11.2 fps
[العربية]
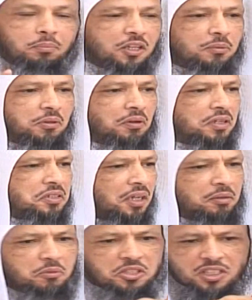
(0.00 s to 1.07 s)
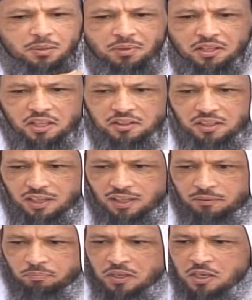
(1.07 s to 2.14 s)
بعضهم يقول يا شيخ المجتمع
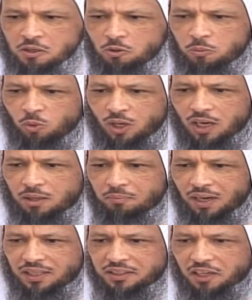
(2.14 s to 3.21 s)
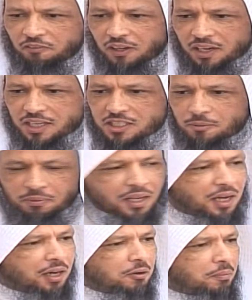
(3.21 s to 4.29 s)
ضدنا ومعلم أحد يرفع رأسه
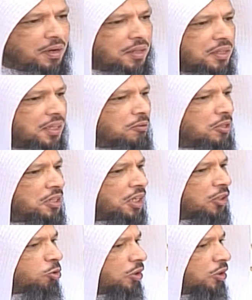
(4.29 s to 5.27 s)
بها وبعضنا يقول ينكتون